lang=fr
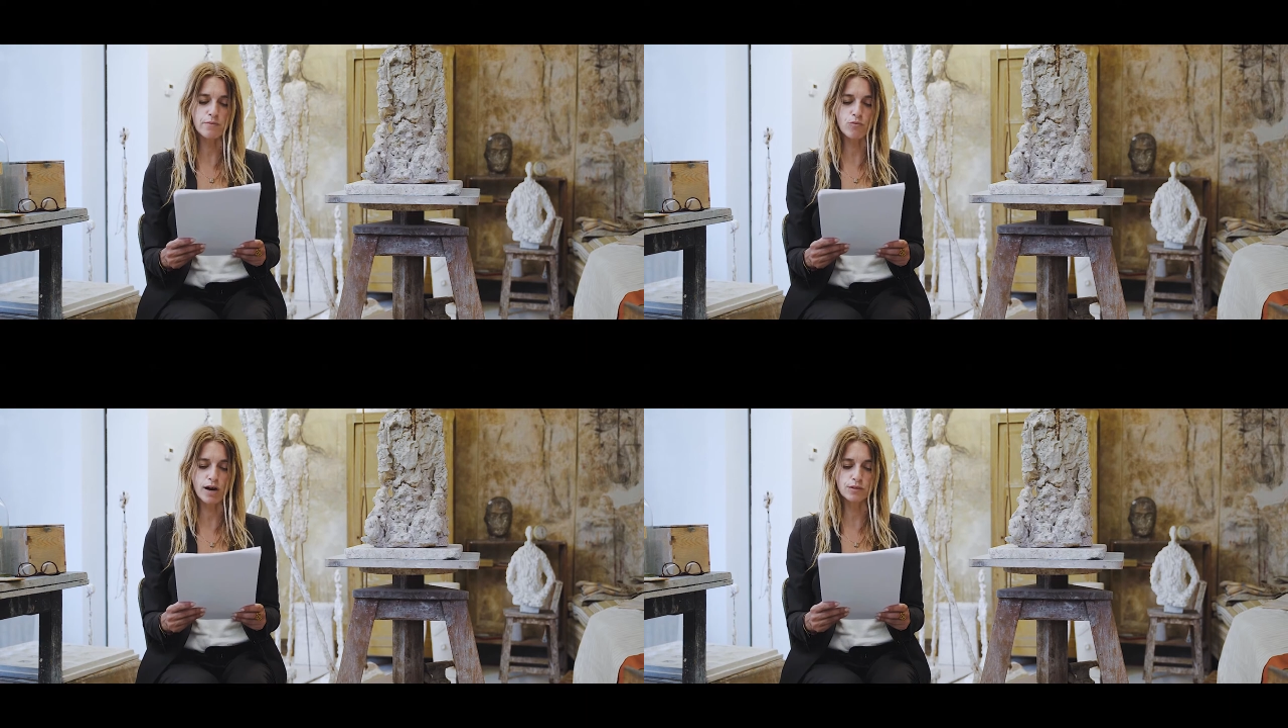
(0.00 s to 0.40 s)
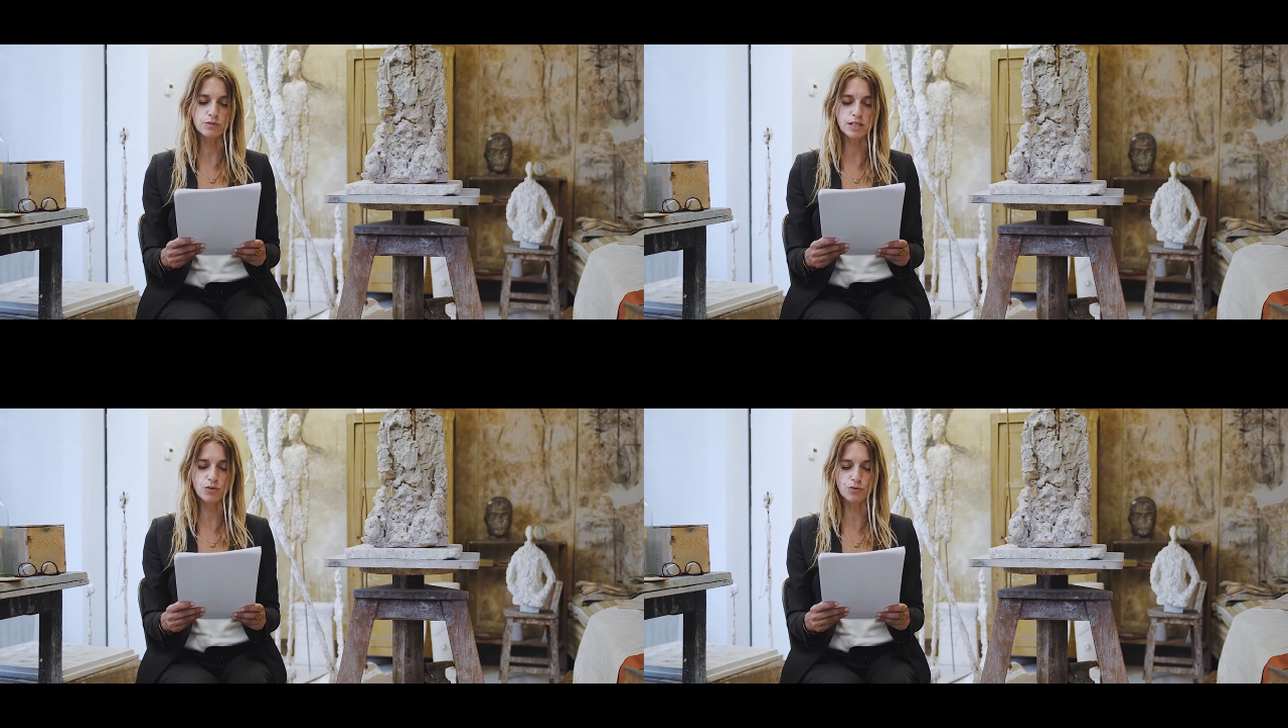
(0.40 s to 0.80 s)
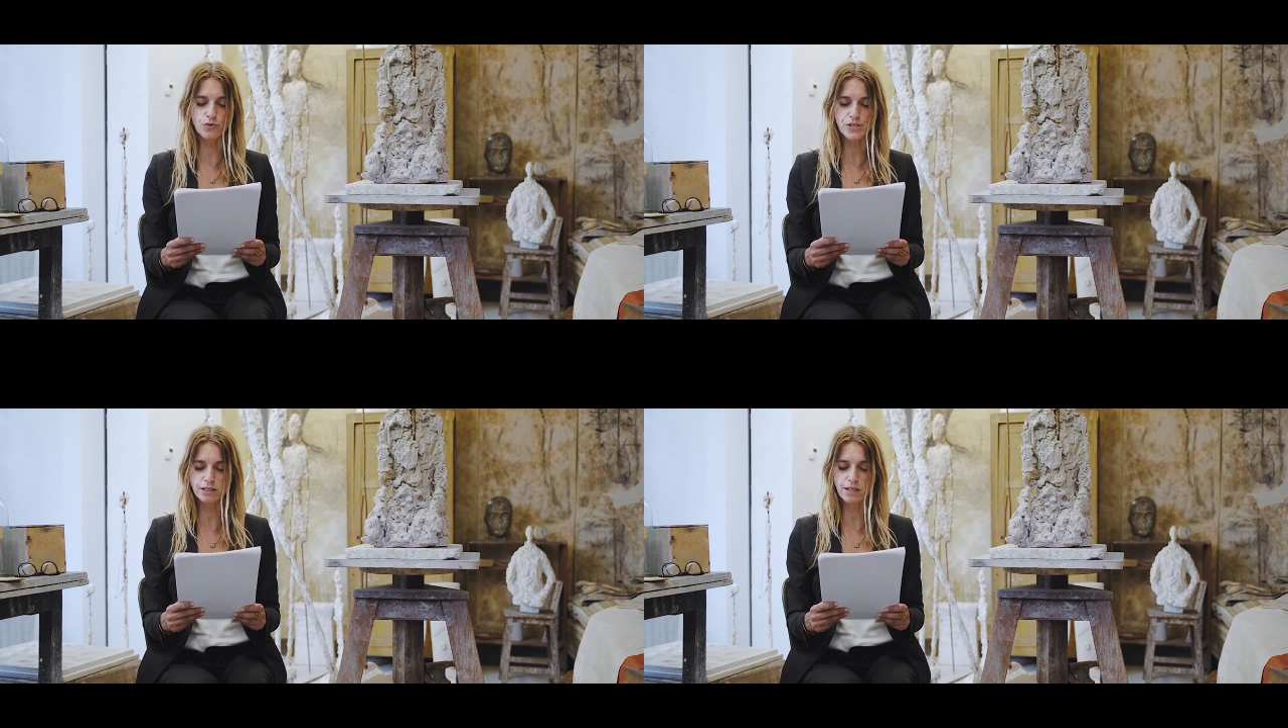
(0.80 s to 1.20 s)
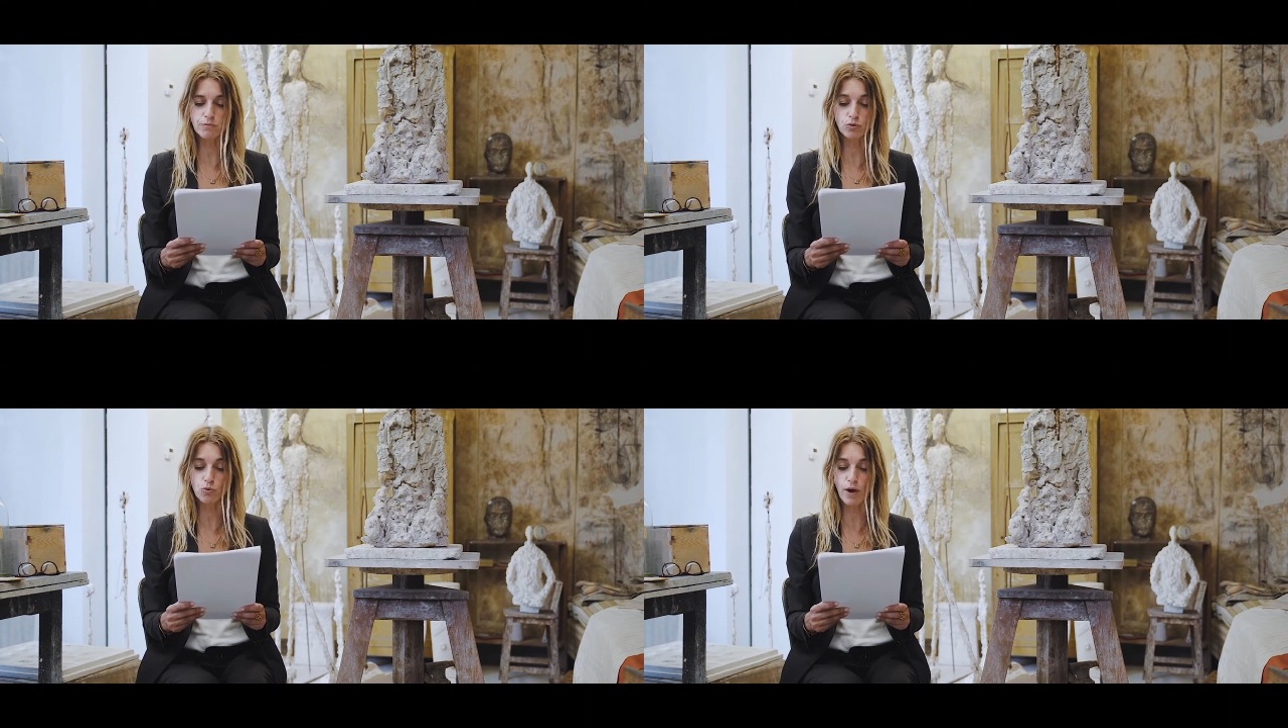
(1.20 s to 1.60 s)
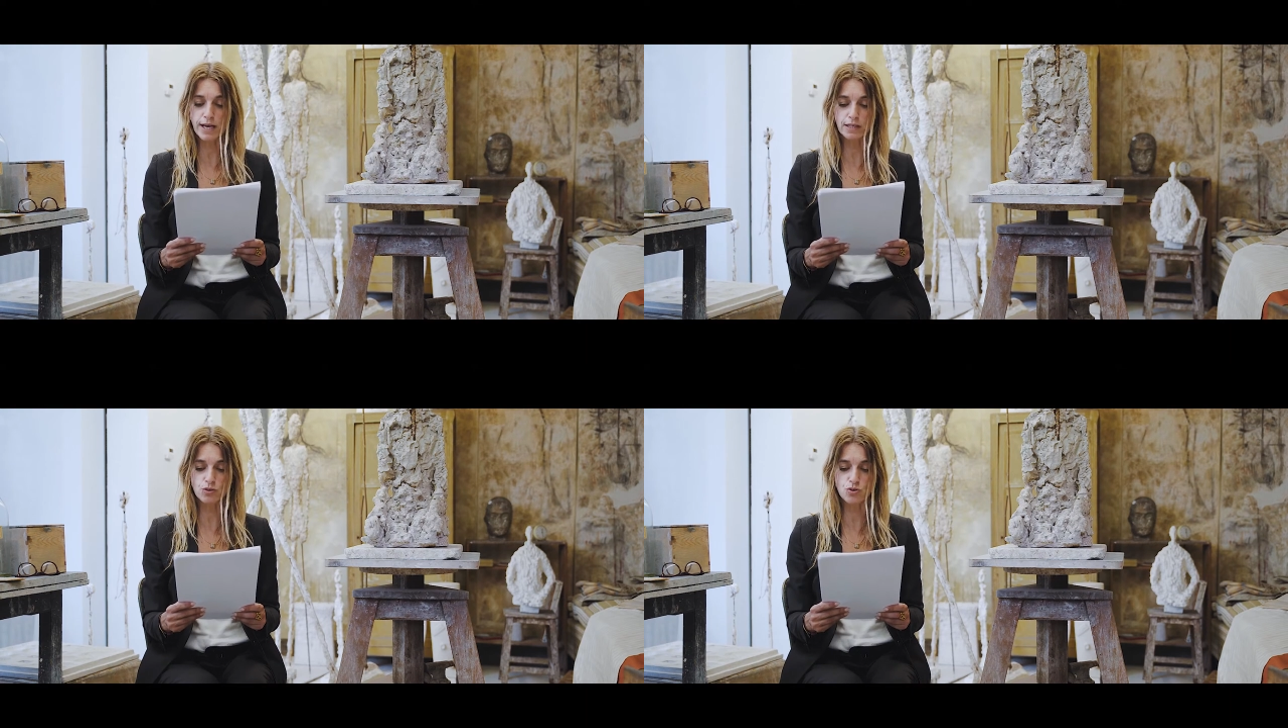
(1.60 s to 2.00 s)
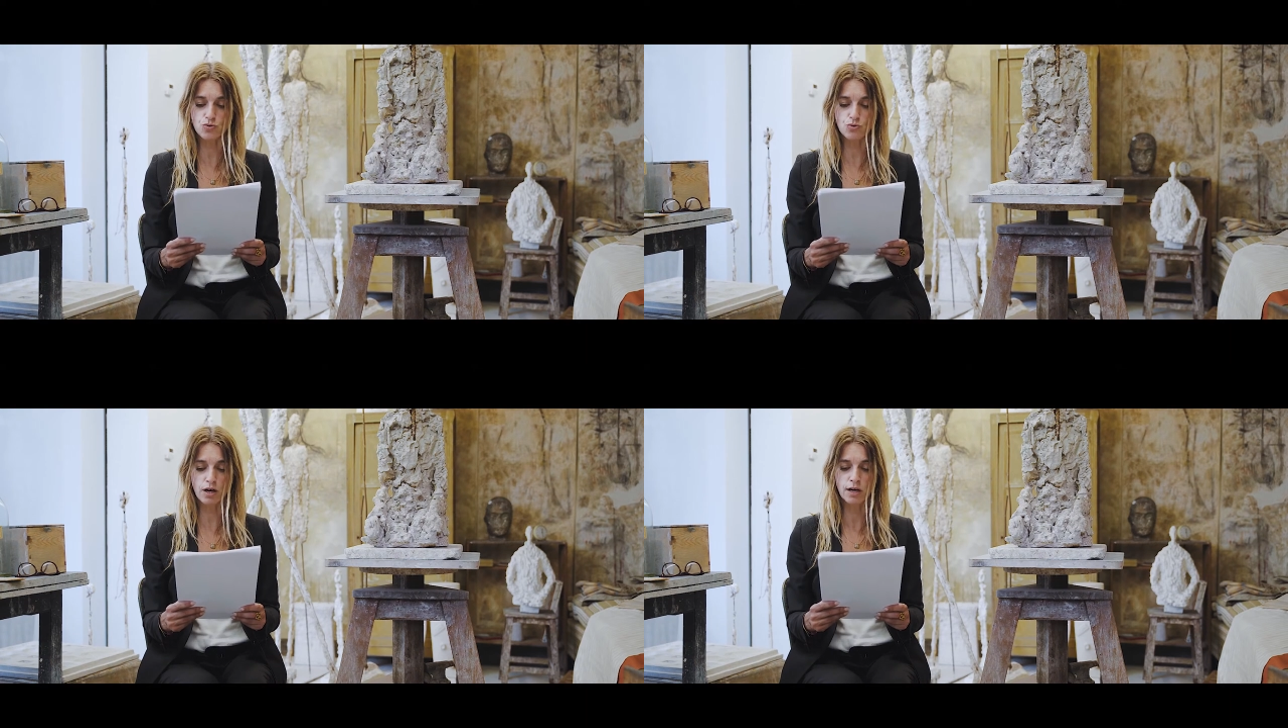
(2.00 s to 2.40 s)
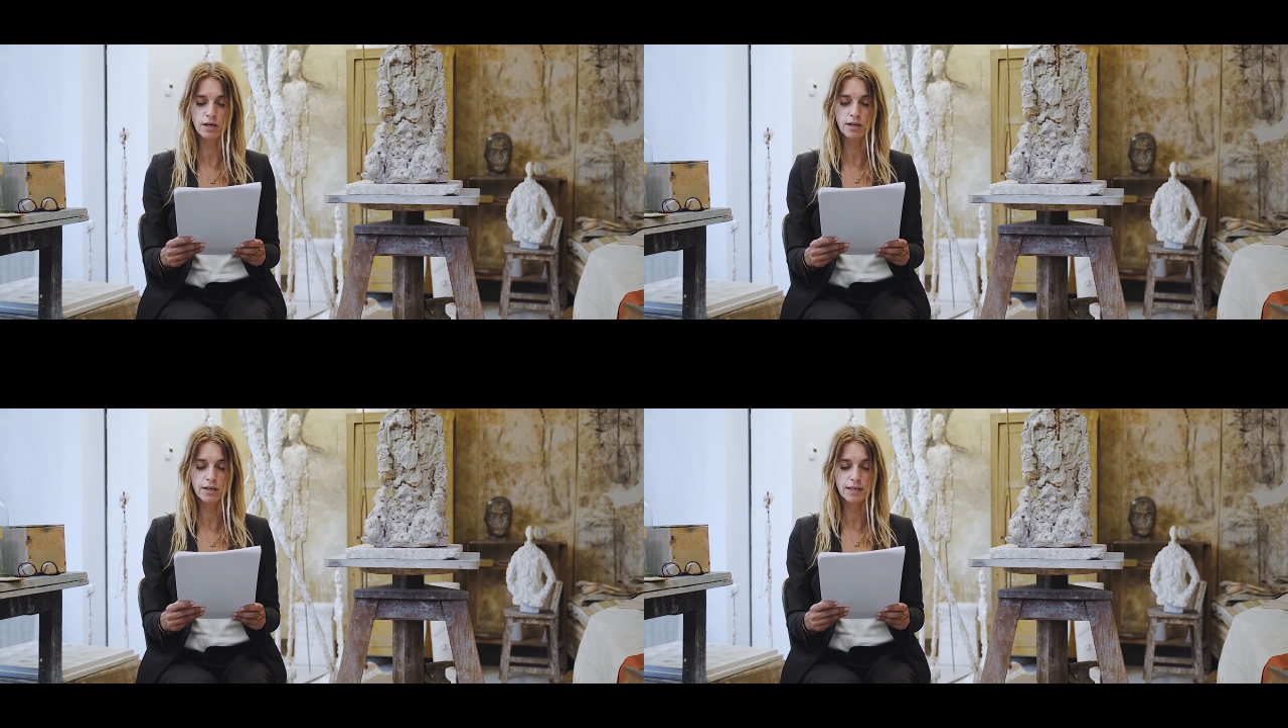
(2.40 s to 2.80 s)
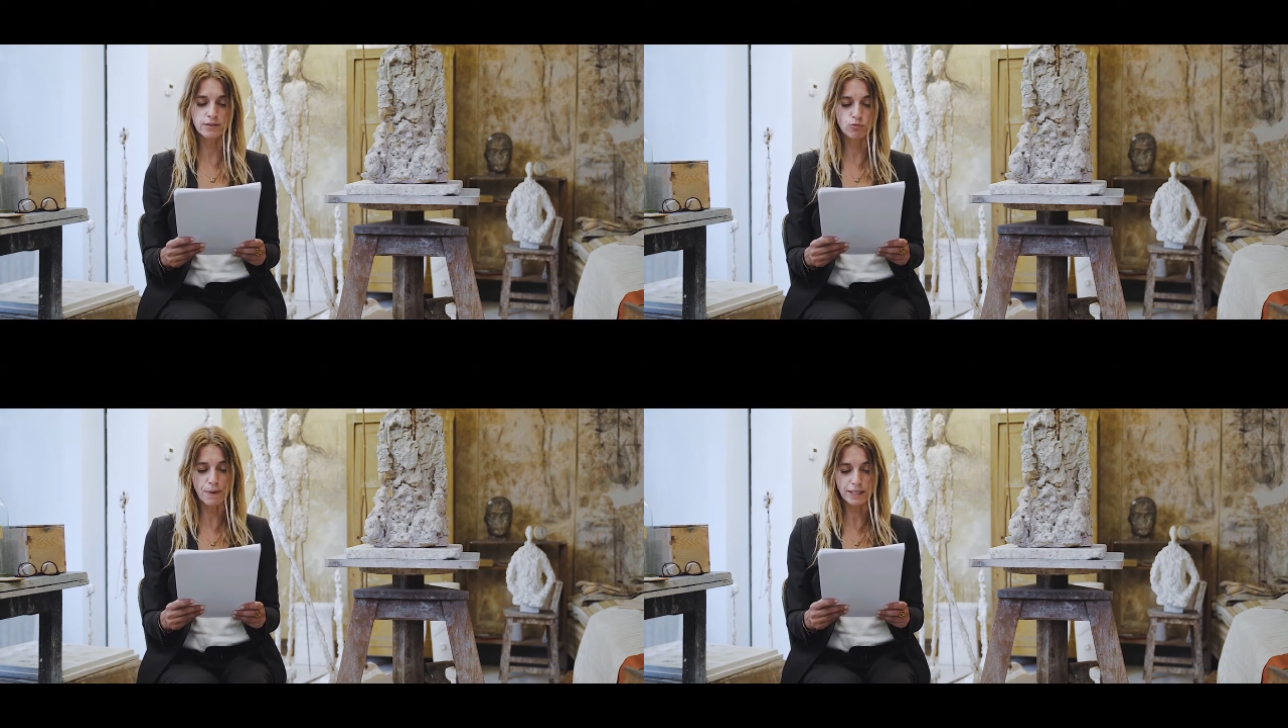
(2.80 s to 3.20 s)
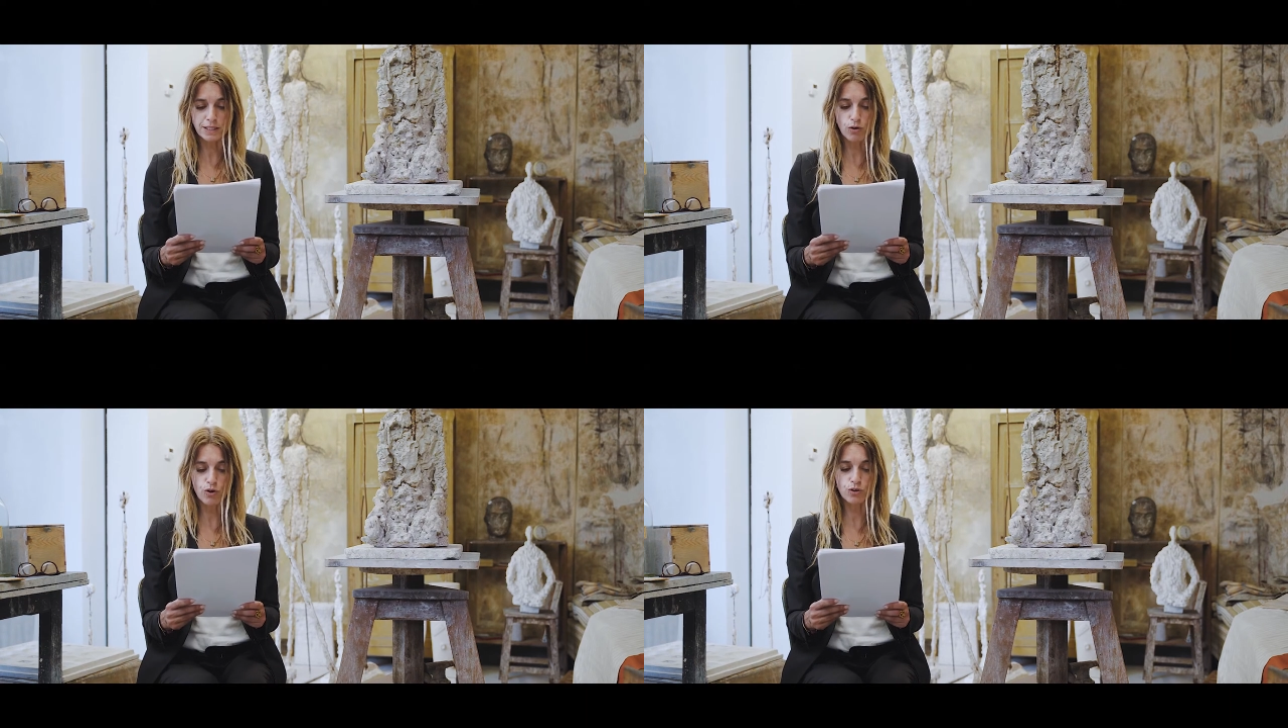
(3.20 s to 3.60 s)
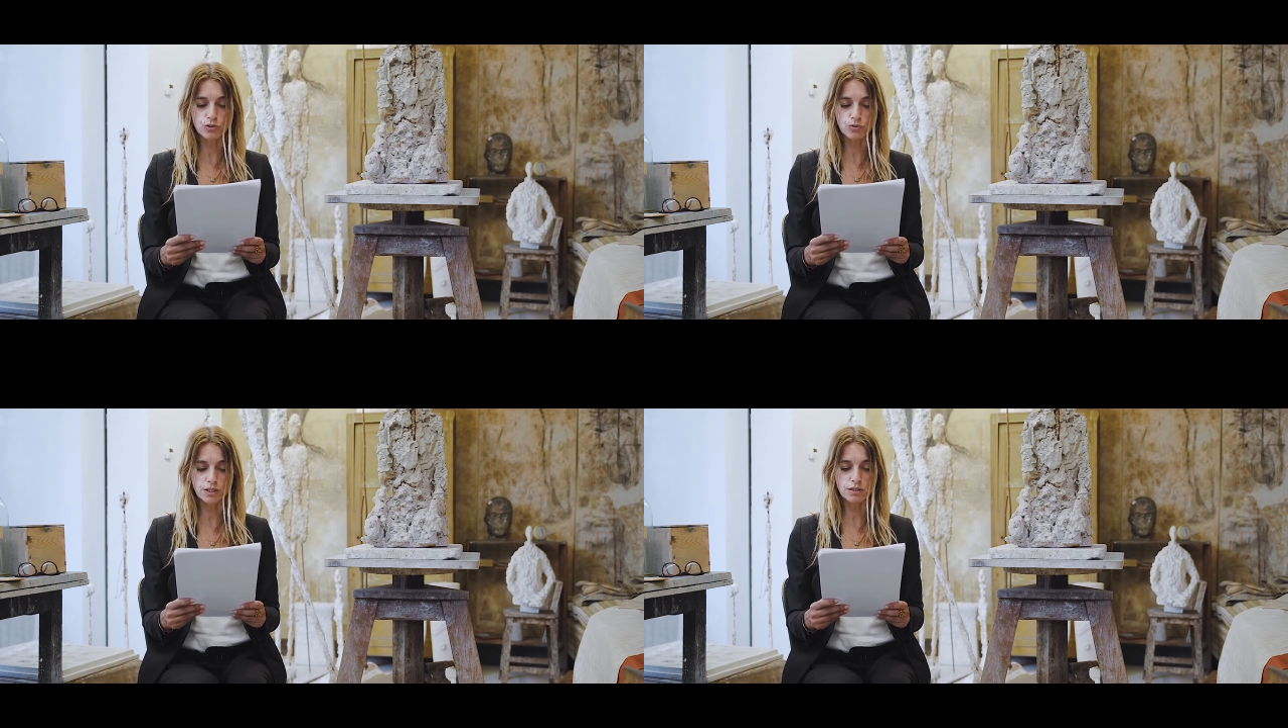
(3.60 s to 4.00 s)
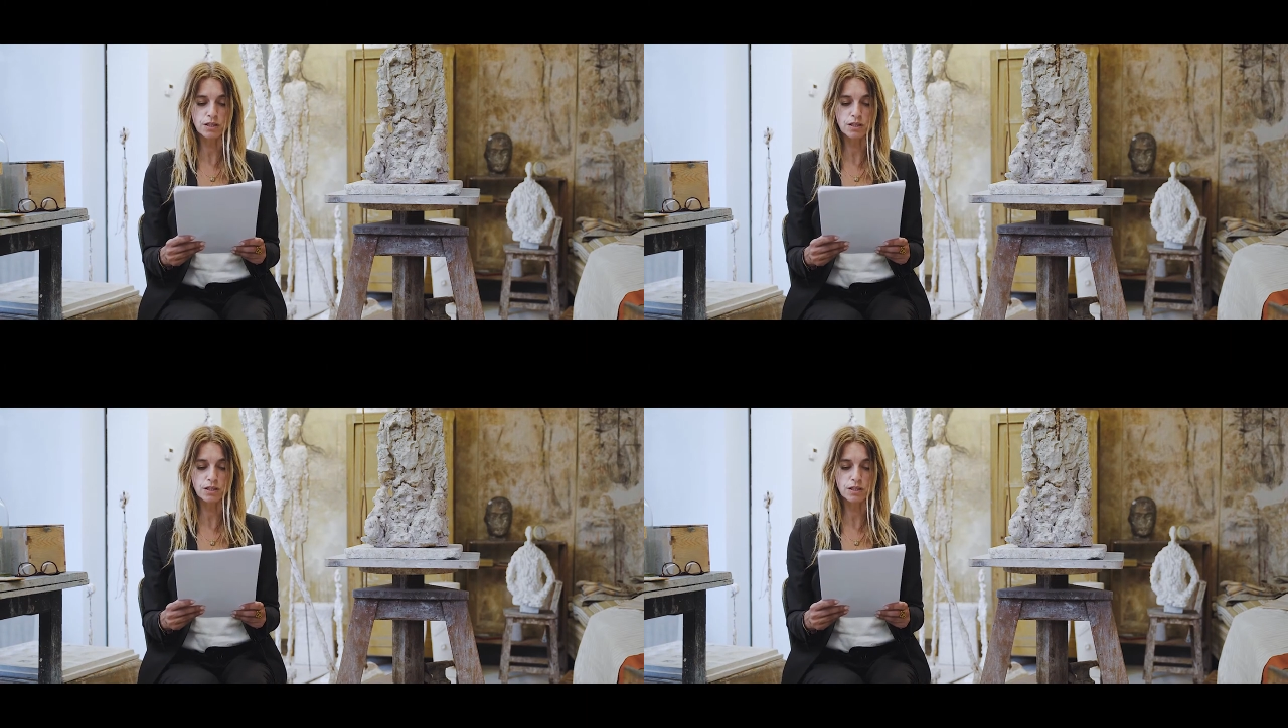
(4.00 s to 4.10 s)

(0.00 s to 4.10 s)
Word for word: moi, nous descendrons certainement 3-4 jours et nous partirons ensuite,